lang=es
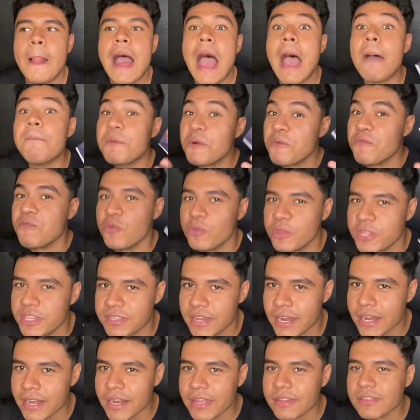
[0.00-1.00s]
a
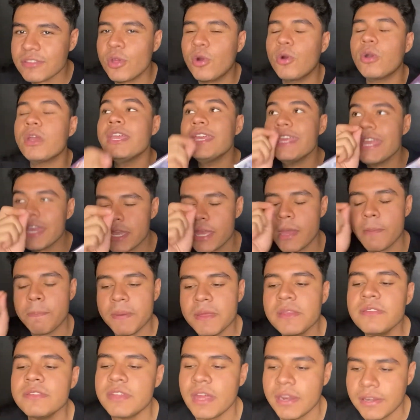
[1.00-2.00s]
profundizar en esto y llegué a
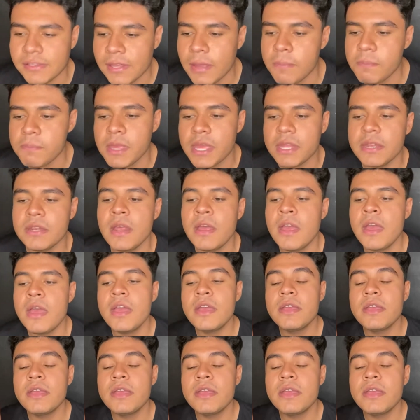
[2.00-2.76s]
pensar también